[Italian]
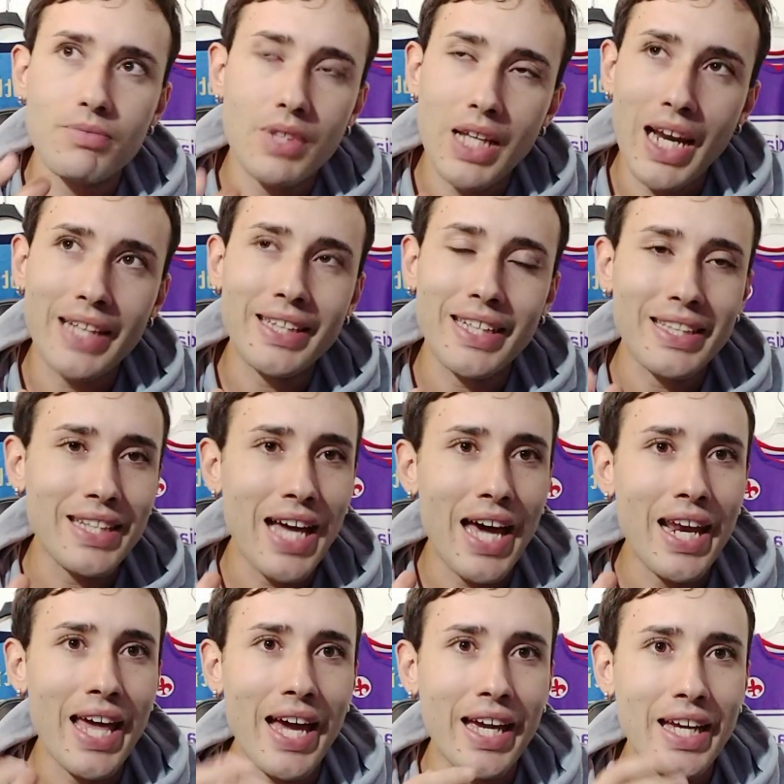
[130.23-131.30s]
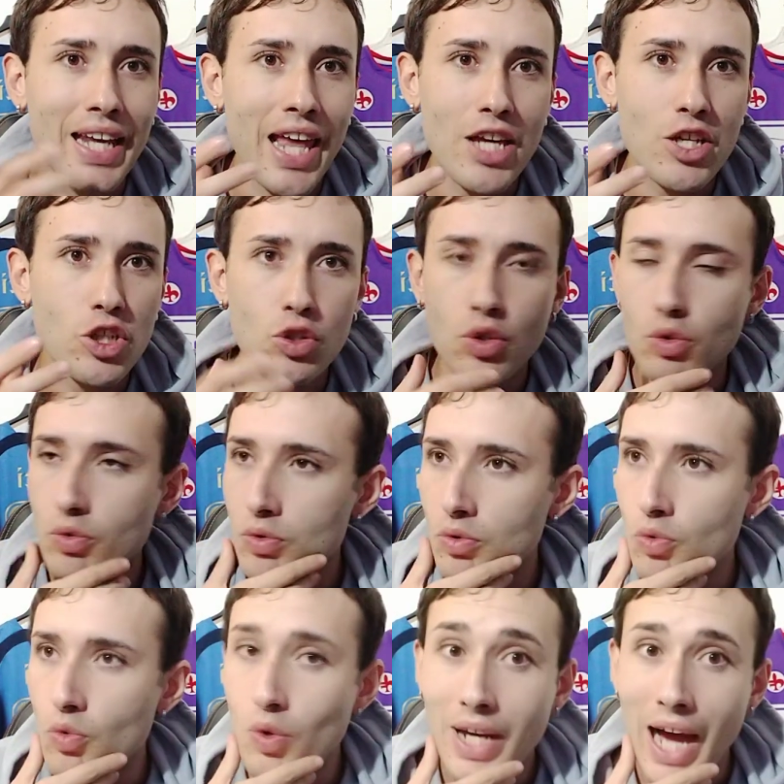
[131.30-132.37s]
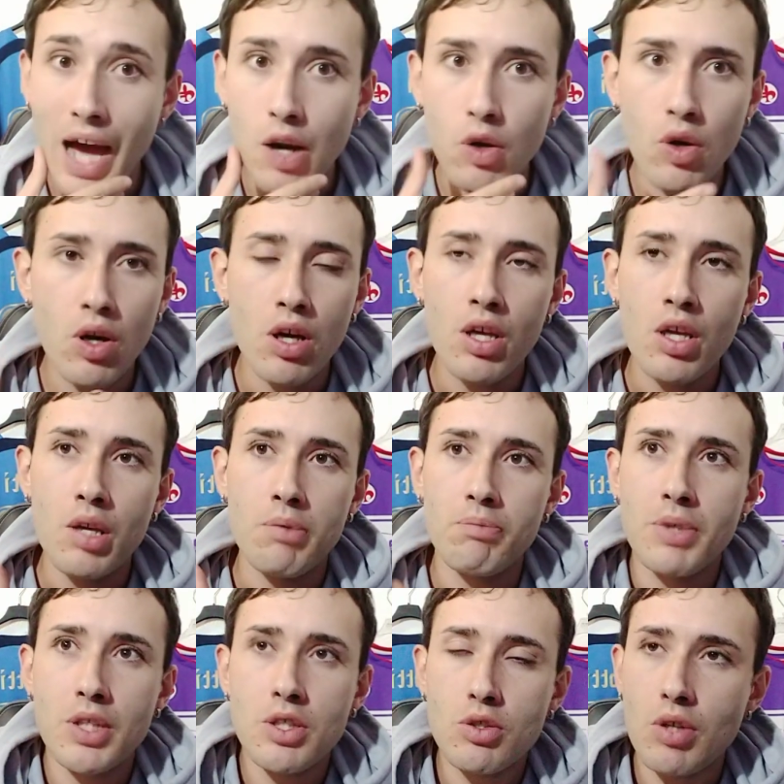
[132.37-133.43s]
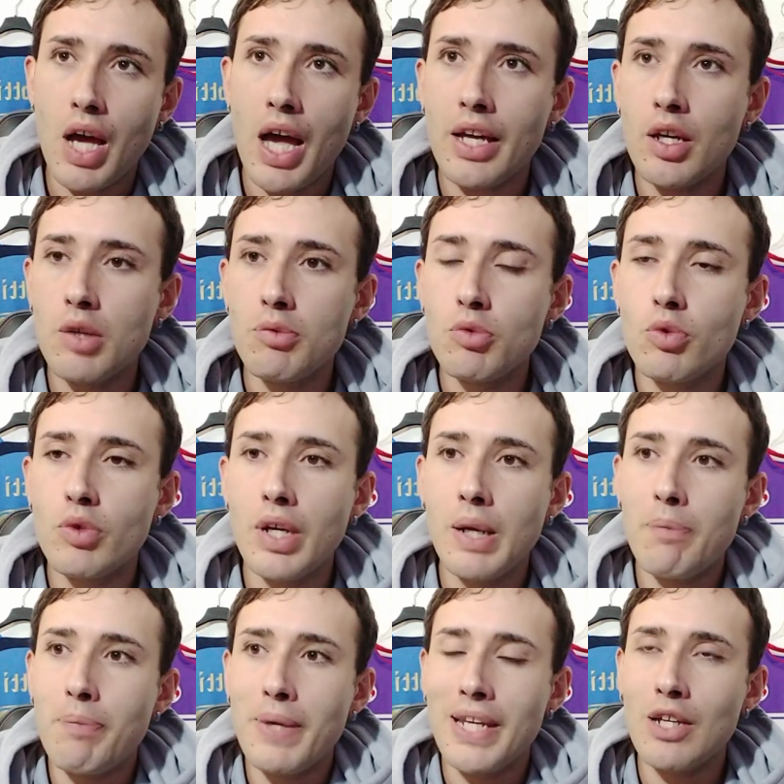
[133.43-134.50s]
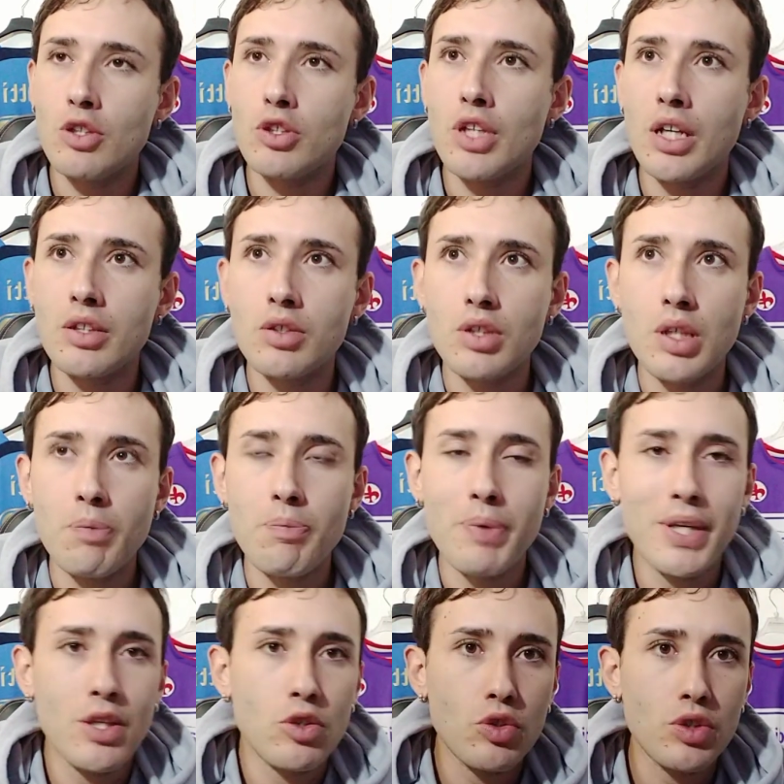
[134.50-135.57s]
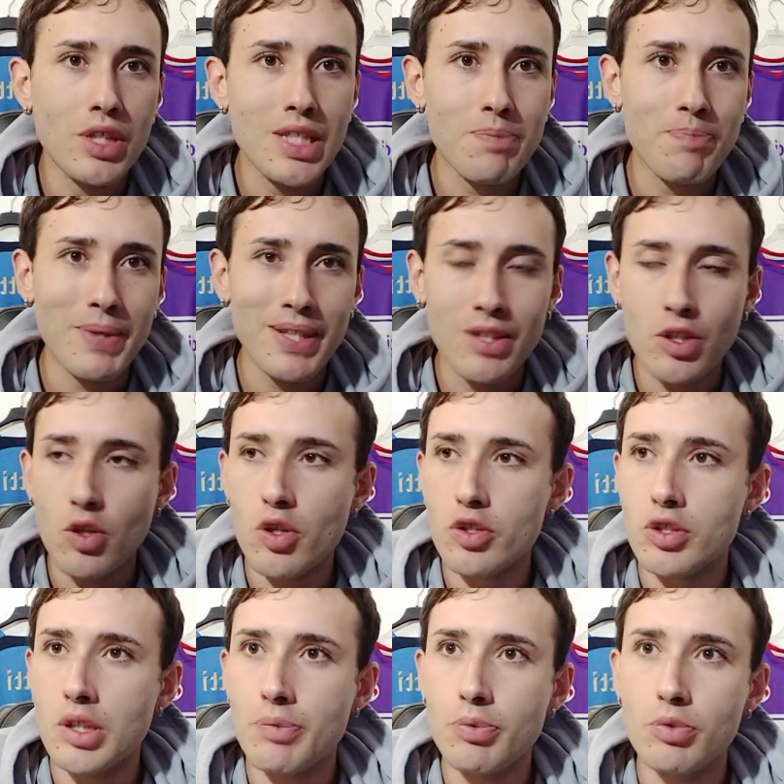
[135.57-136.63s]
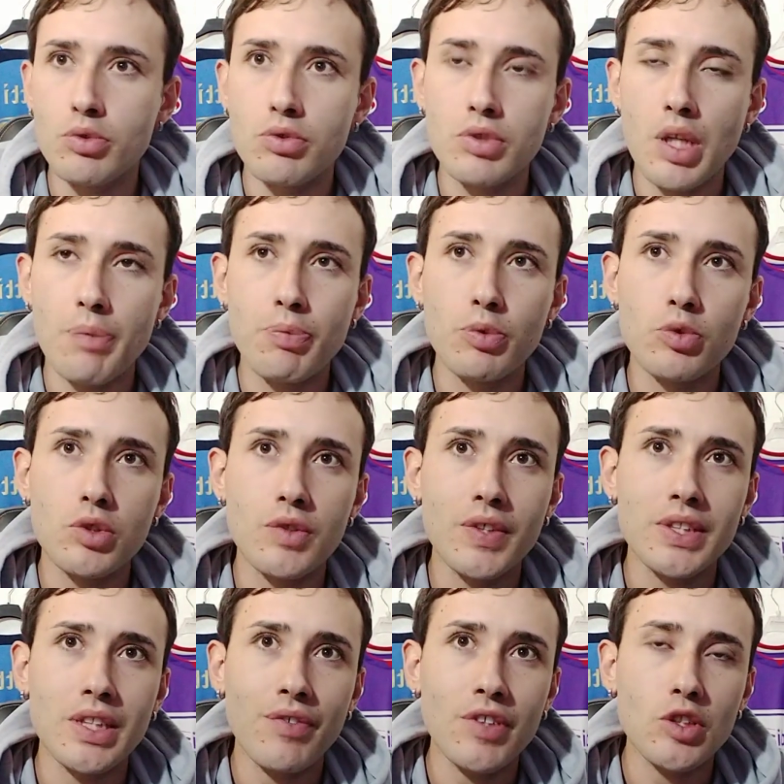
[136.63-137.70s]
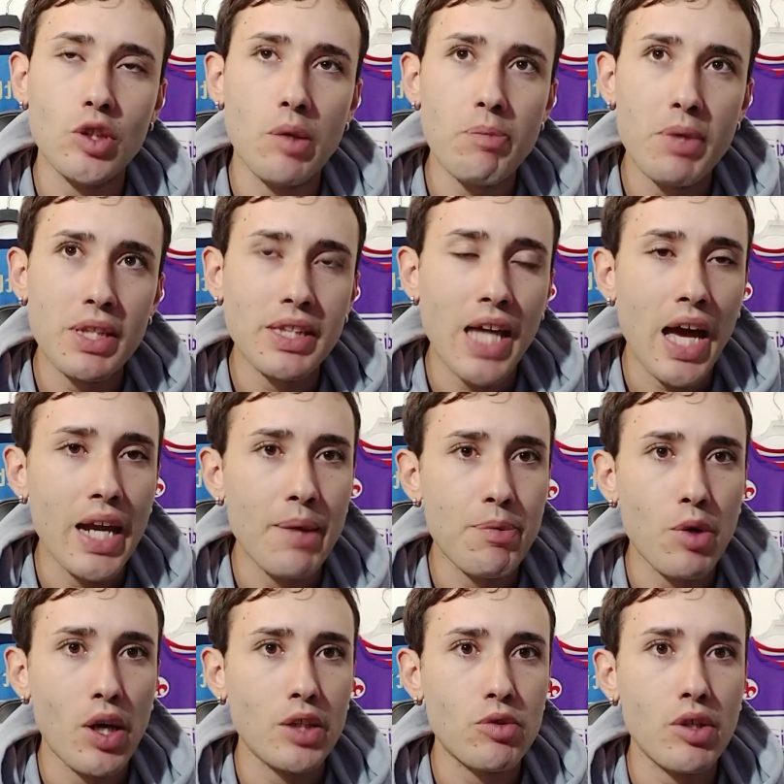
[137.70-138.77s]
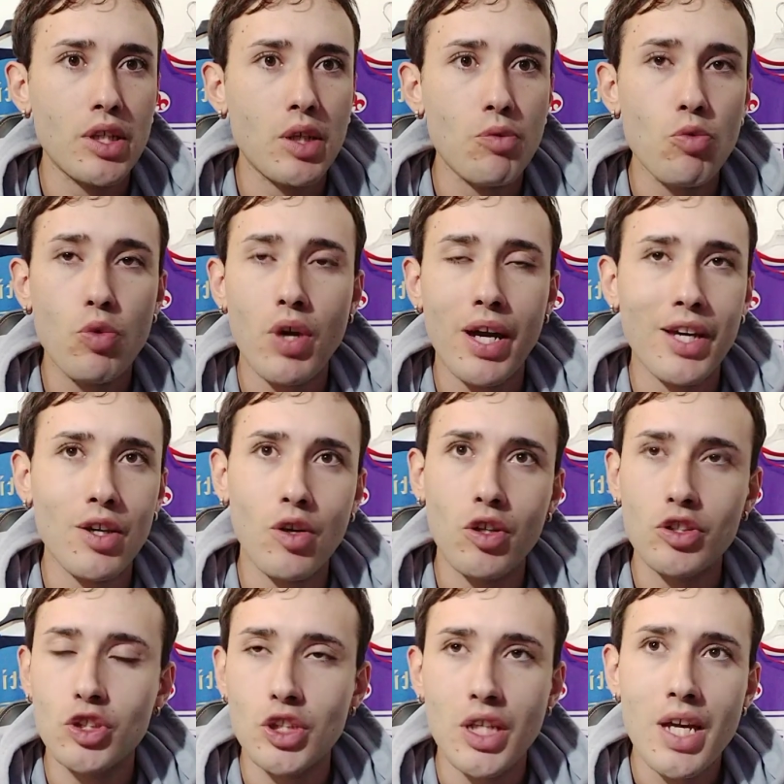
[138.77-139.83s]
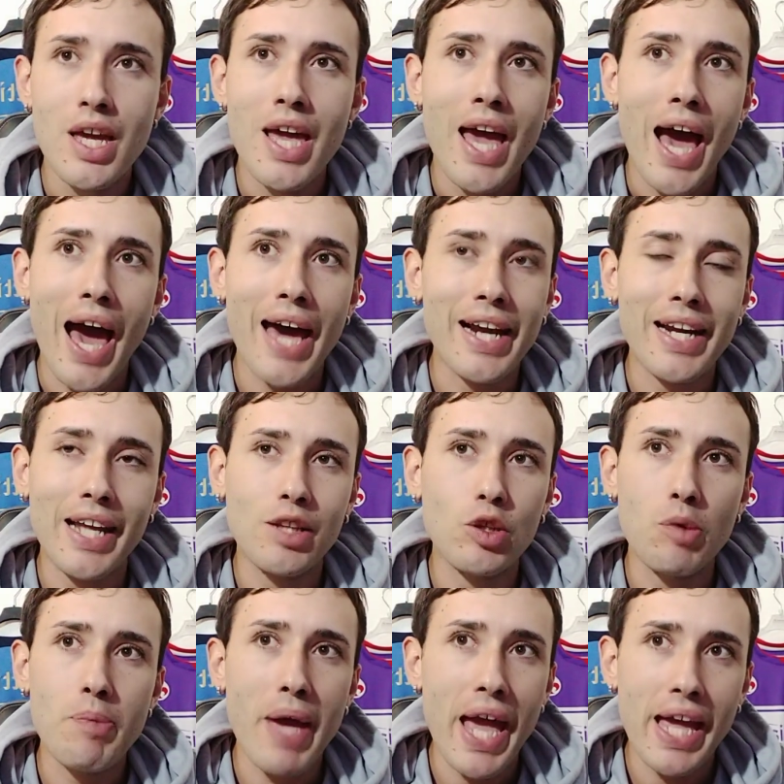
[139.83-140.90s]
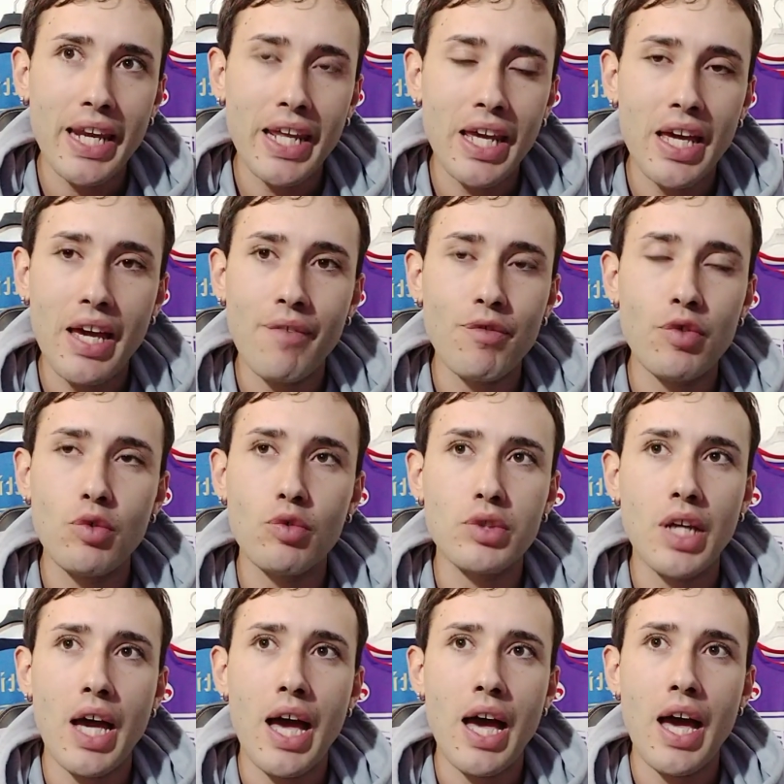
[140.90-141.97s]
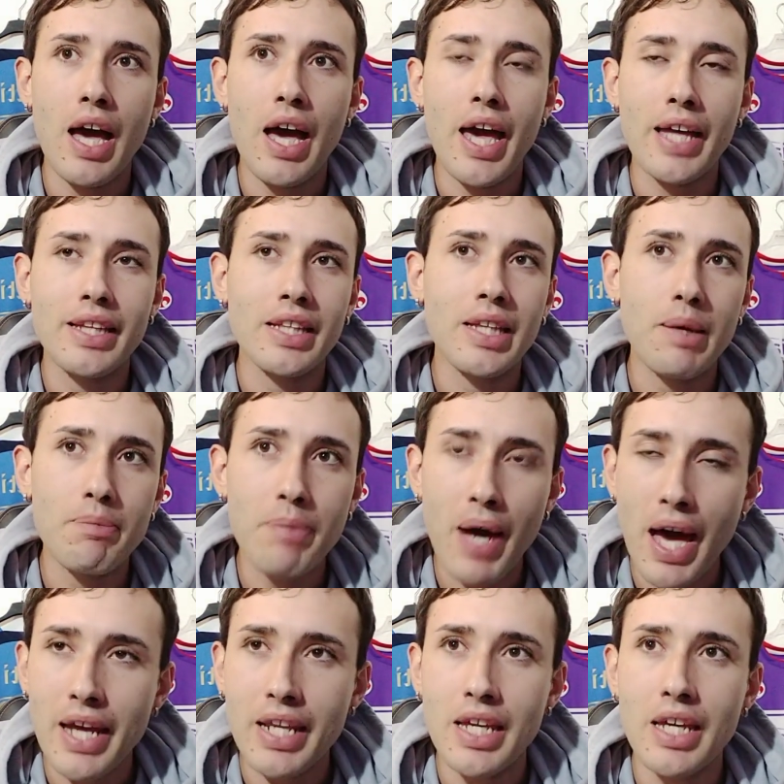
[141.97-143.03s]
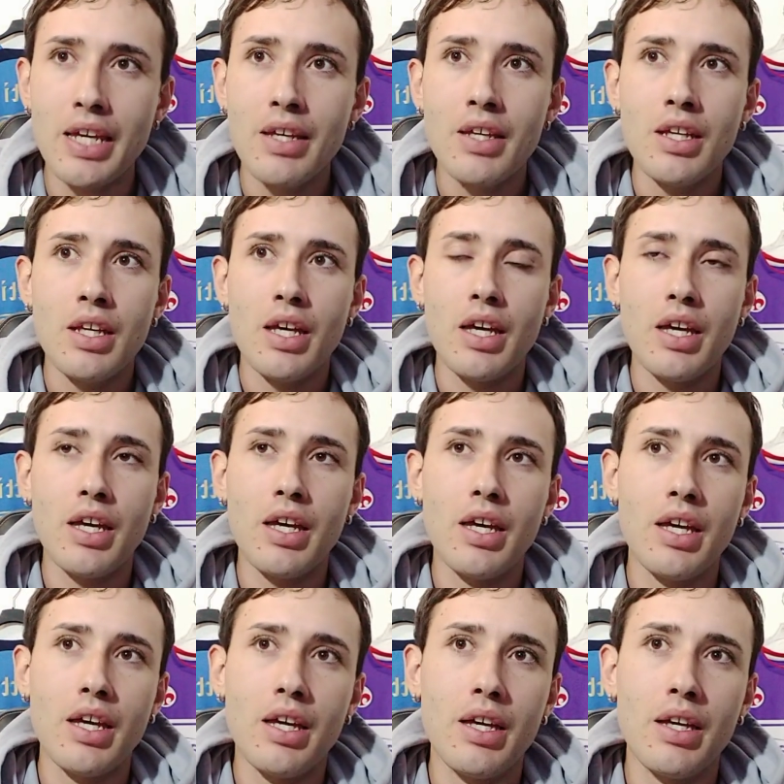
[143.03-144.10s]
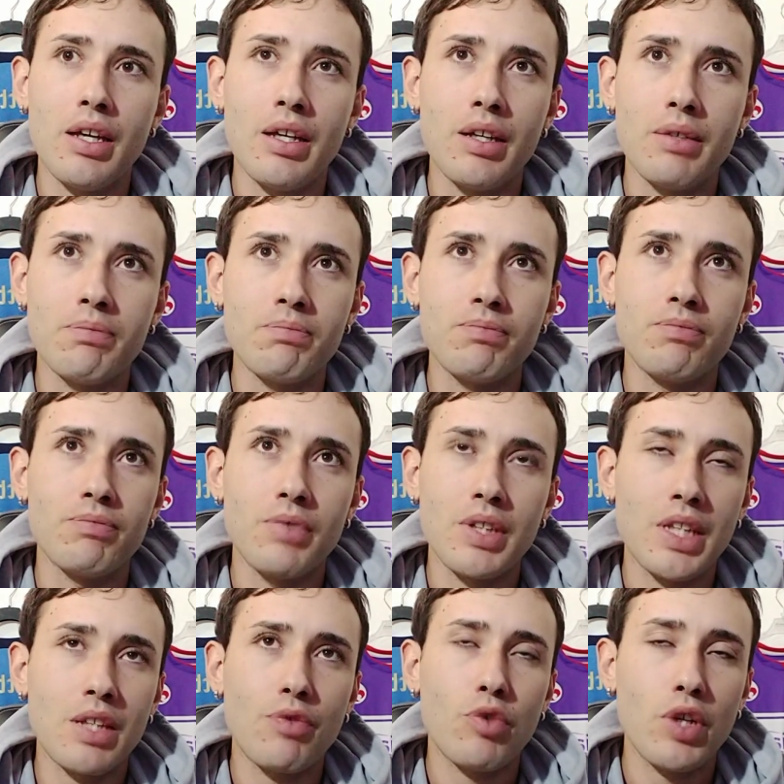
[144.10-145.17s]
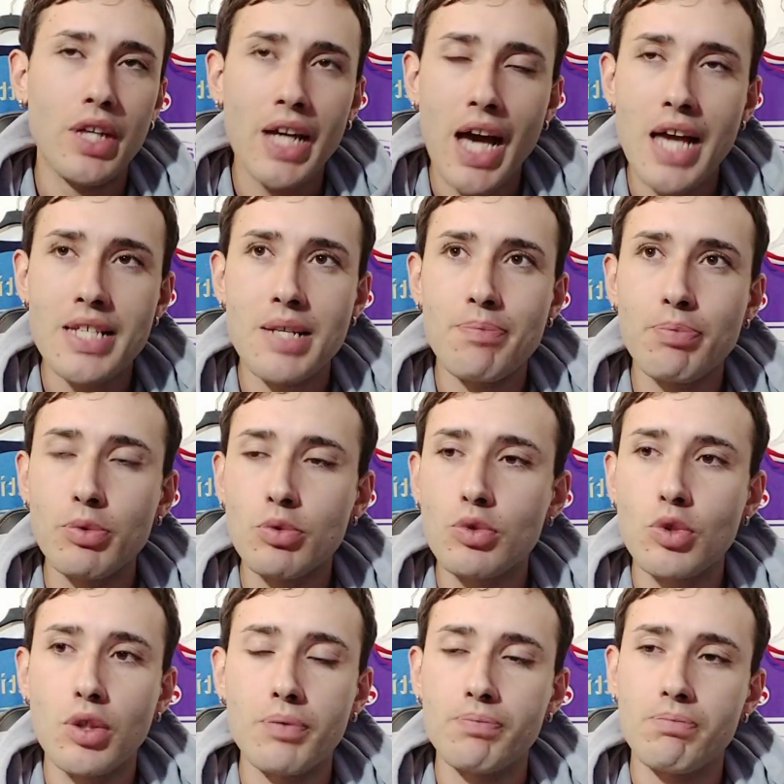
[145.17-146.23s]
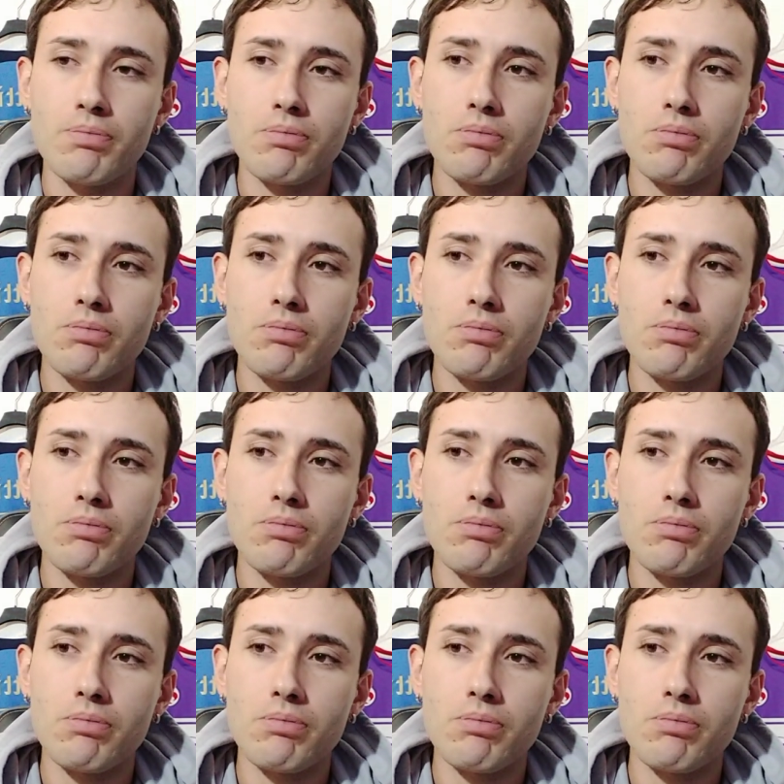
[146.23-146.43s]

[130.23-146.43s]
la Ternana è anche lecito un, un calo, visto anche comunque il periodo, il periodo dispendioso da, dal punto di vista fisico e mentale, però la squadra comunque anche oggi ha retto bene, è, venuta, è andata a Bari, ehm, è andata fuori casa appunto